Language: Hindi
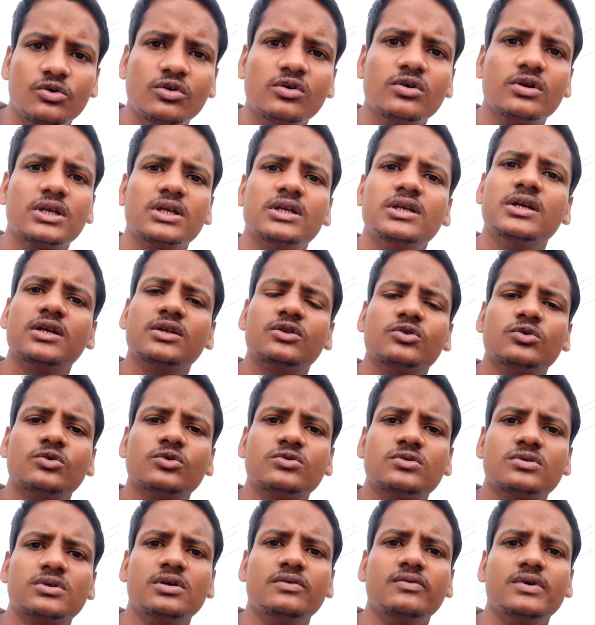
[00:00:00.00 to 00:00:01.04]
हो रही है
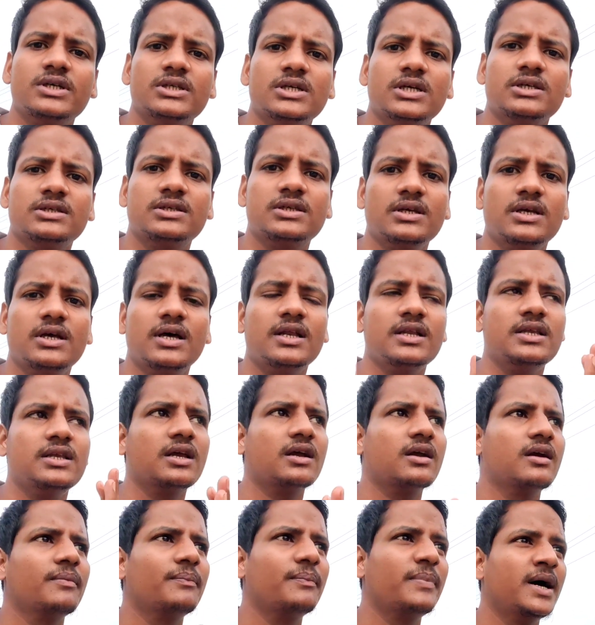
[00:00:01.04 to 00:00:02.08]
तो उसकी वजह से हर
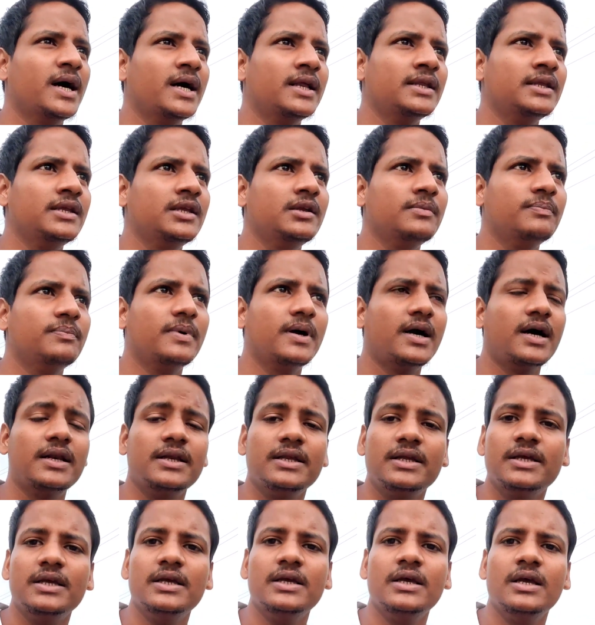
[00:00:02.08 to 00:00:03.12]
जगह पानी ही
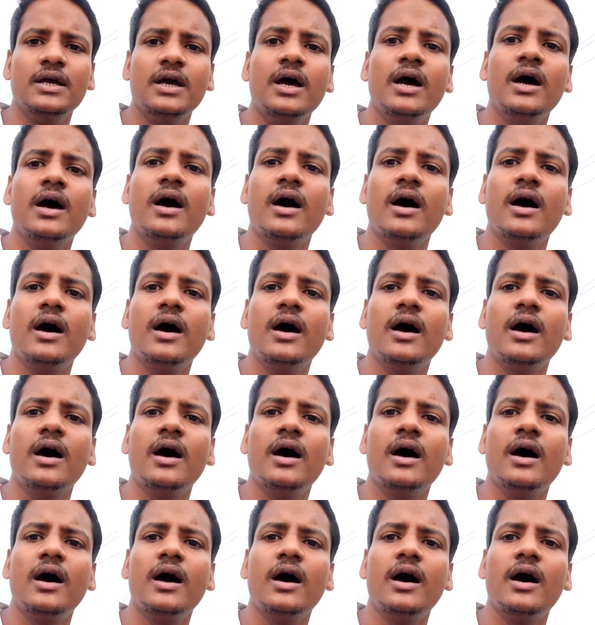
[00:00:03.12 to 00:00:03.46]
पानी है